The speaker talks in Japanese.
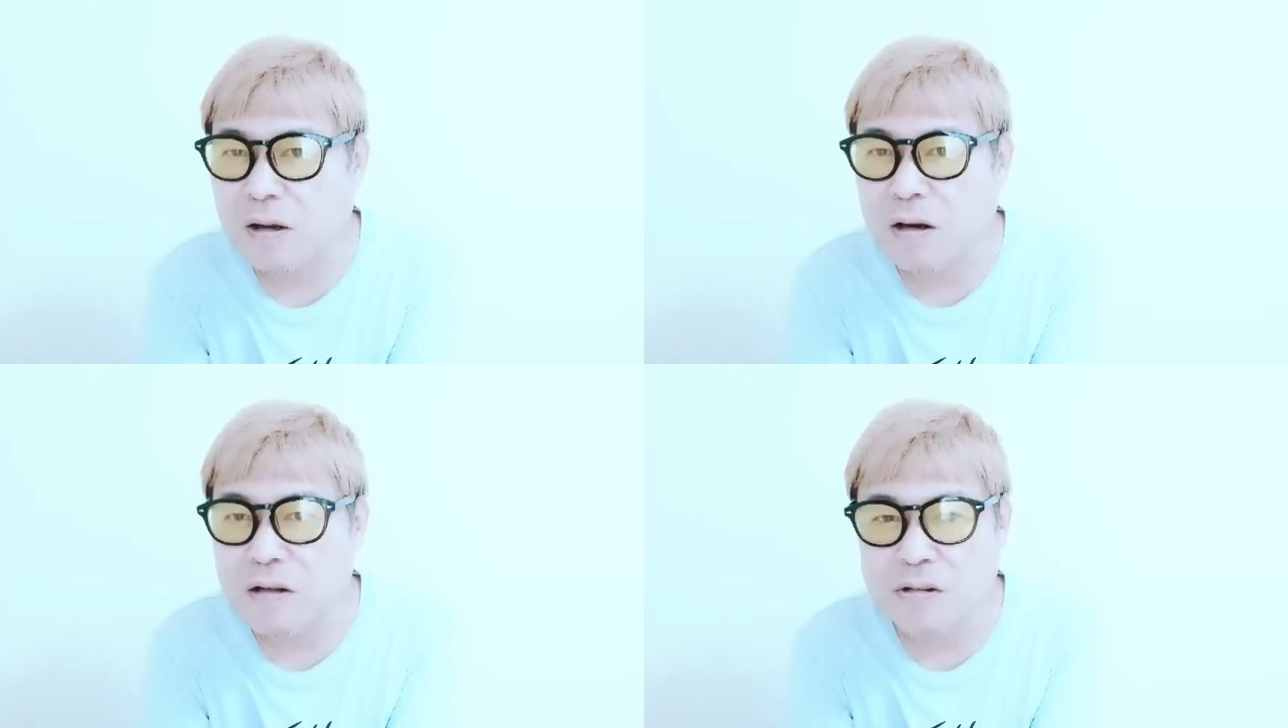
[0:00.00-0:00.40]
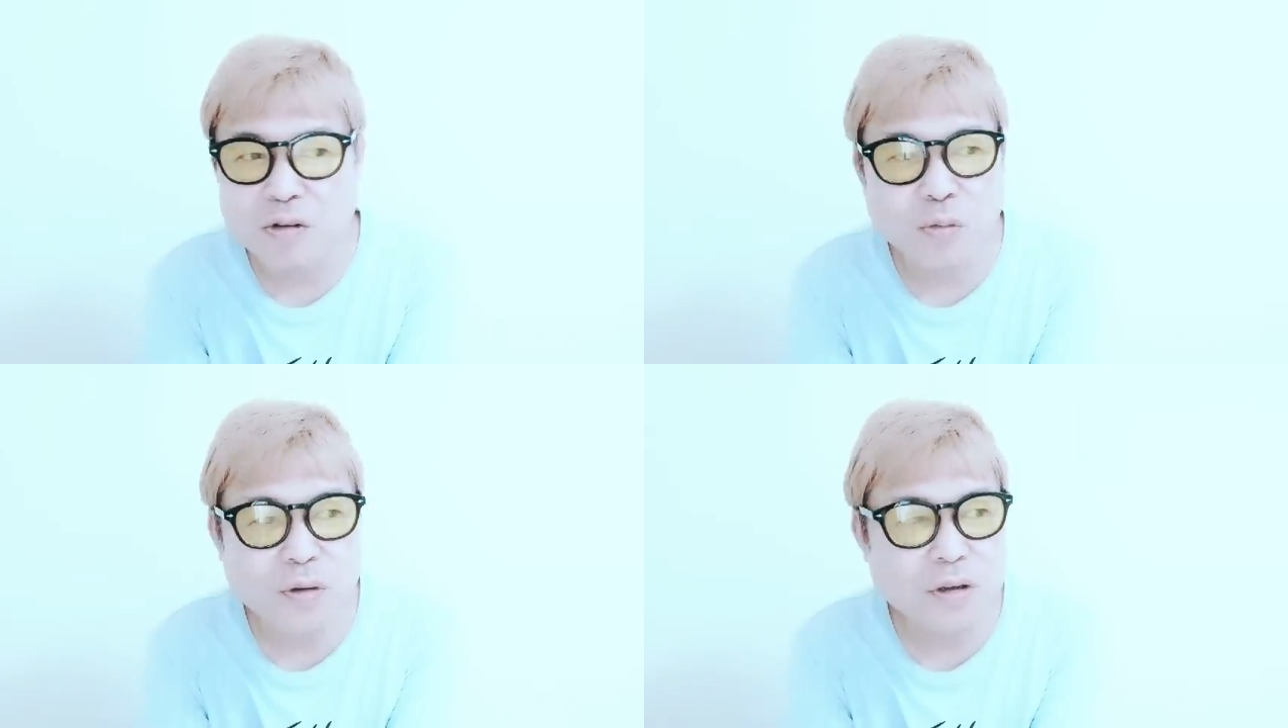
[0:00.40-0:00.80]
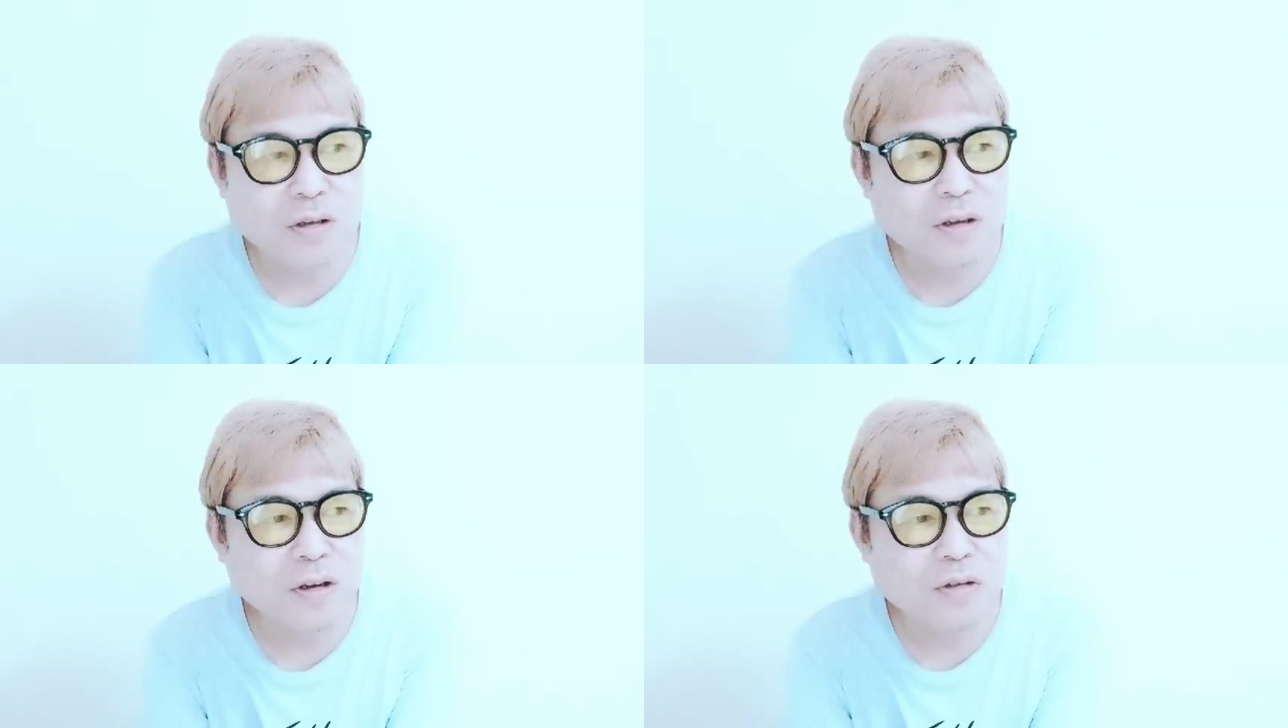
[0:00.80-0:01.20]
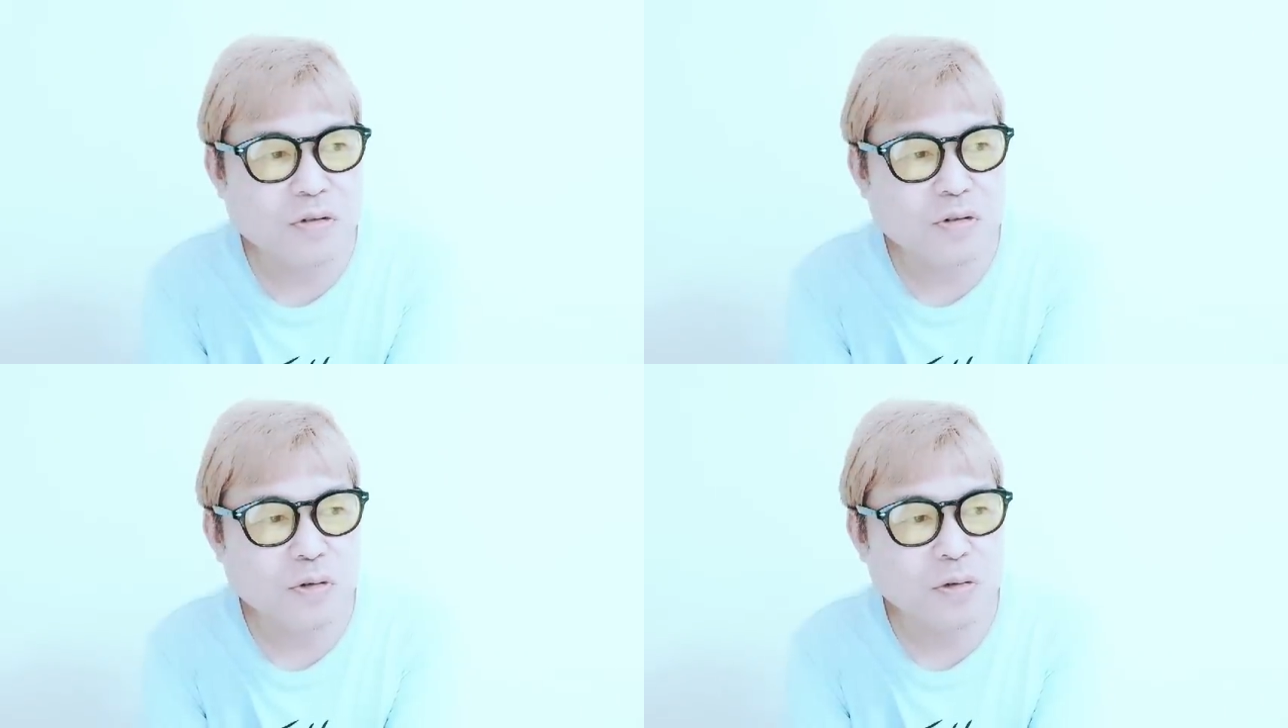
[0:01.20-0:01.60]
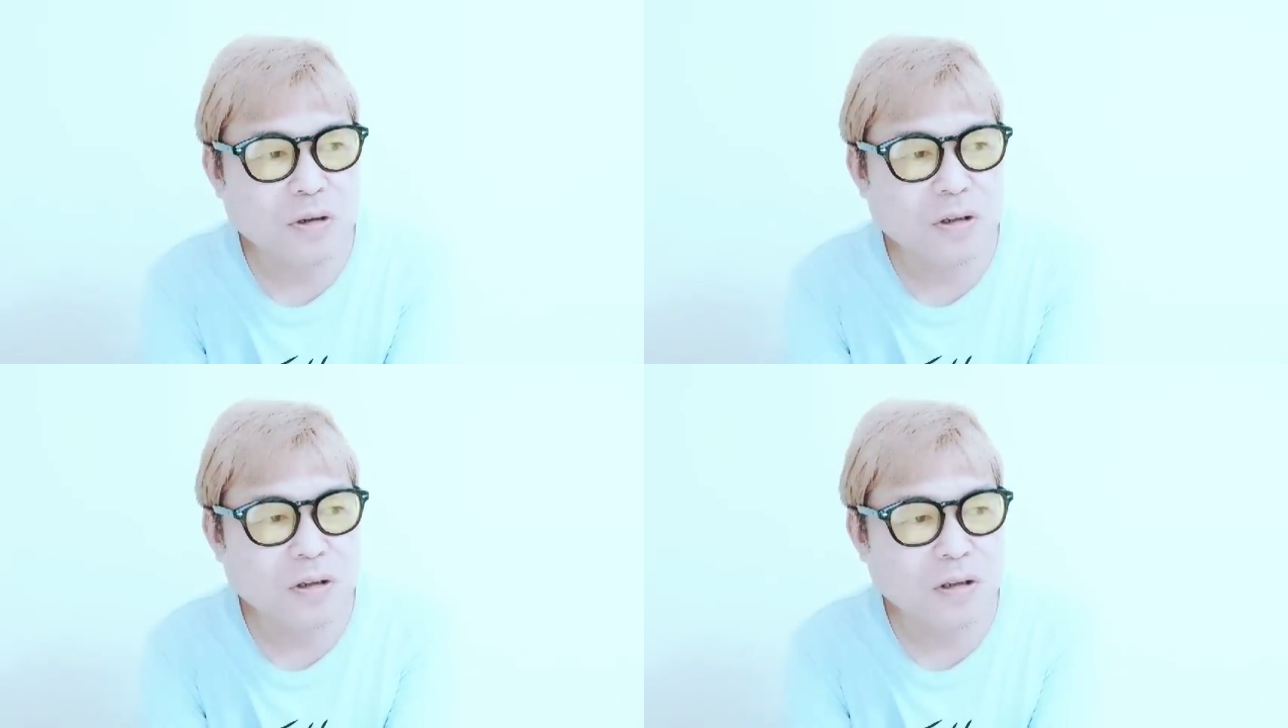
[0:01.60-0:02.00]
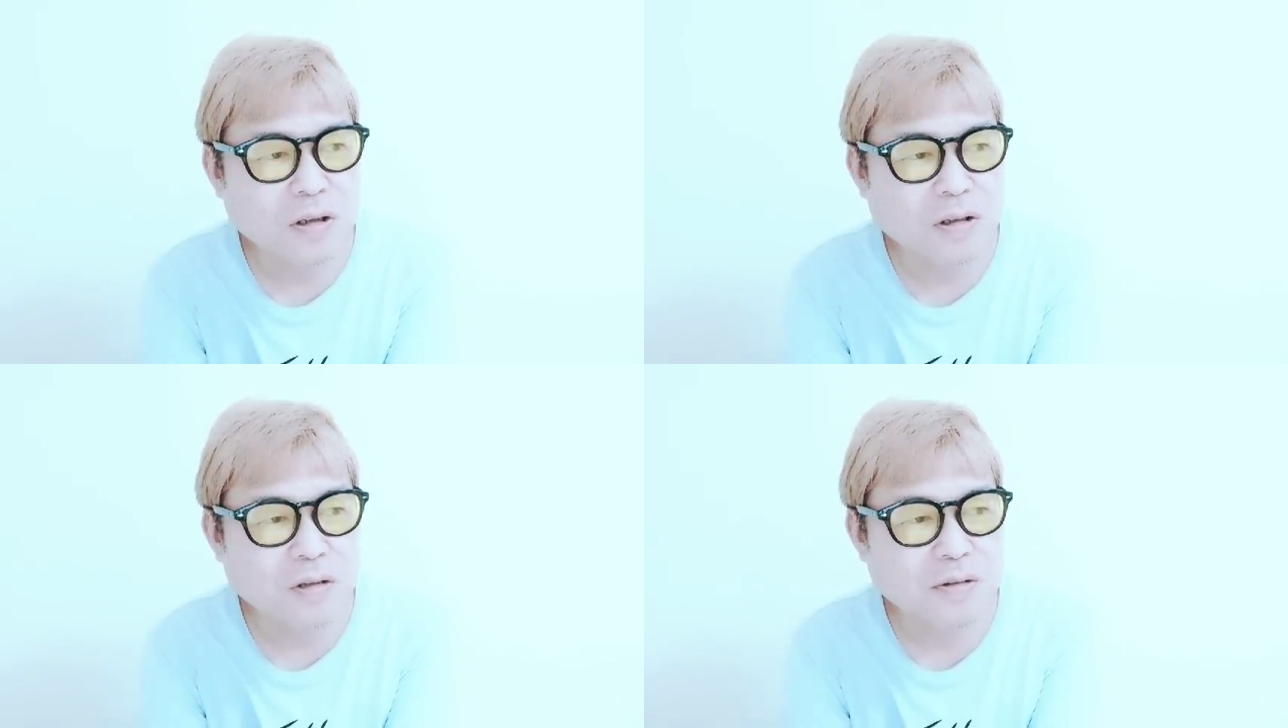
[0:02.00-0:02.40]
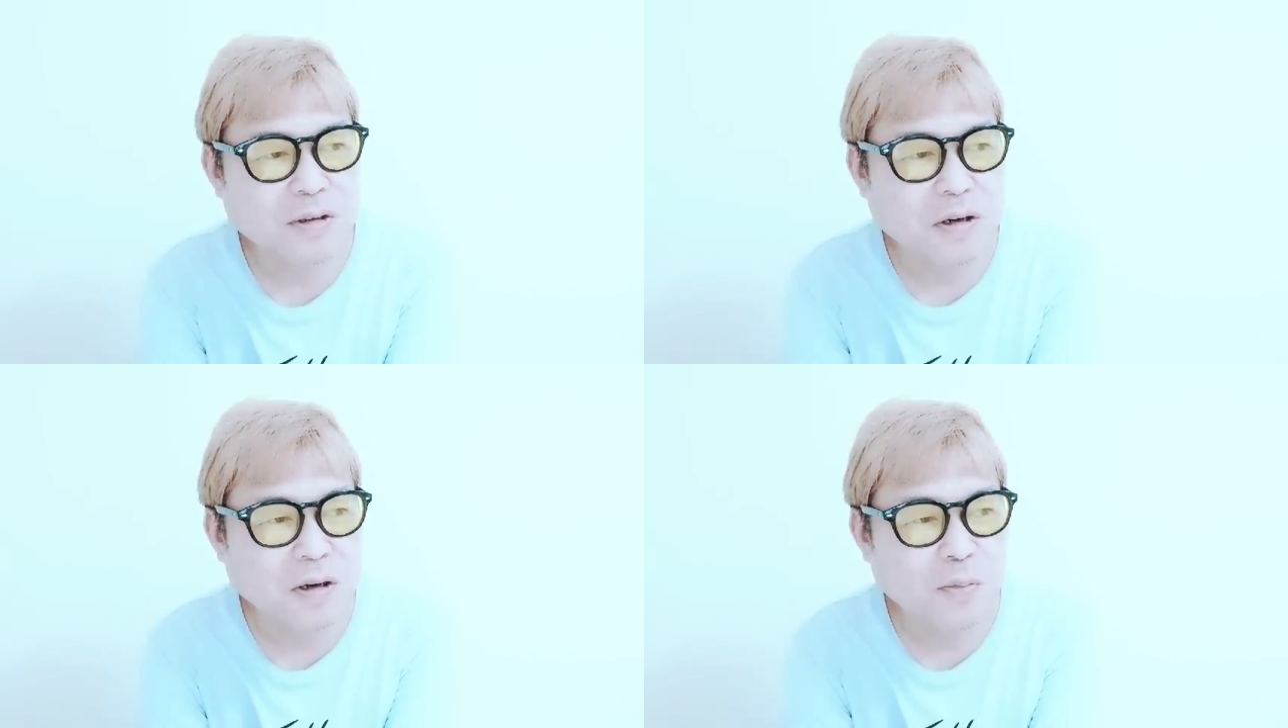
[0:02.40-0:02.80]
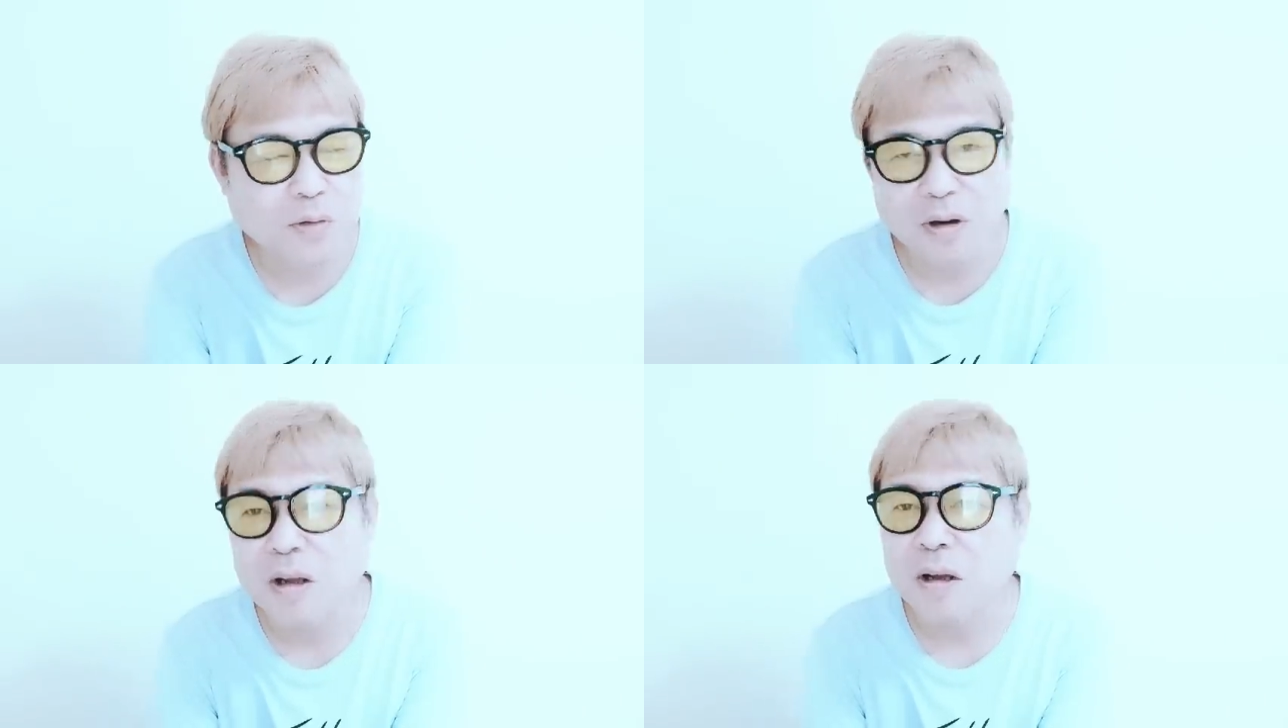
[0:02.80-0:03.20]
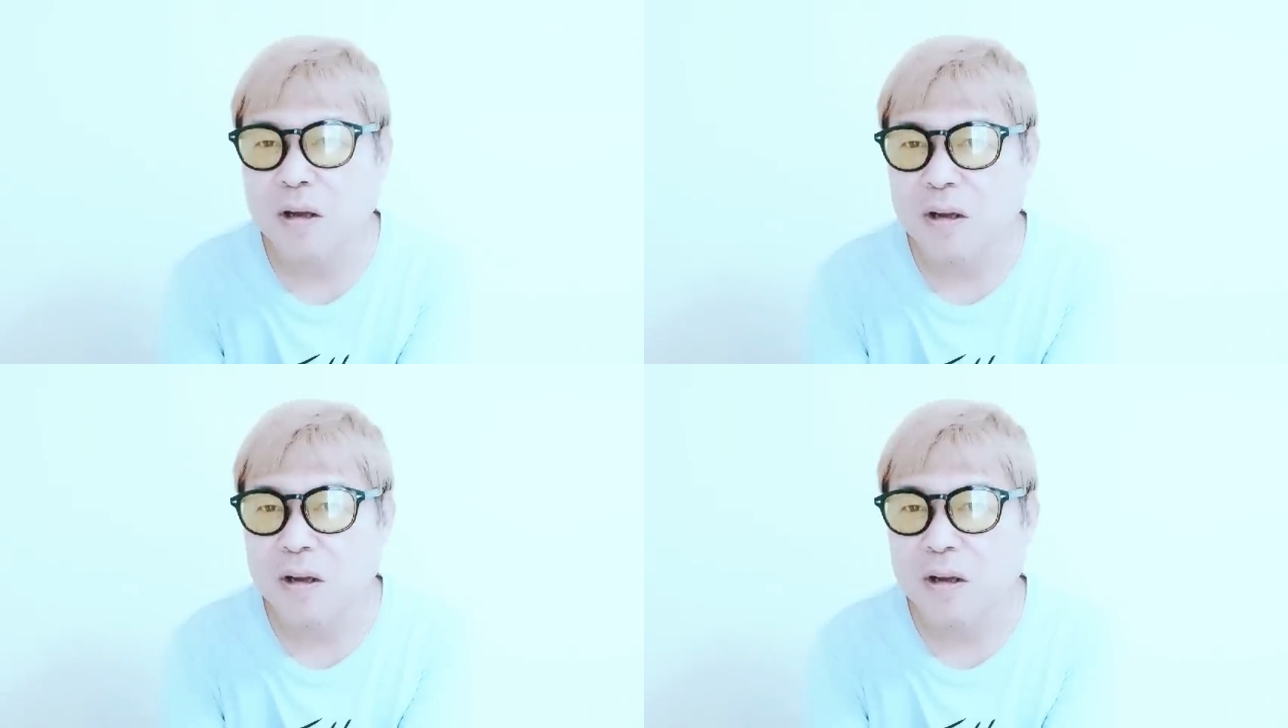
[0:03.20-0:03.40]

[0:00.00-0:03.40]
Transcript: ガーシーを見に行って熱中症になったって言ったらねもうね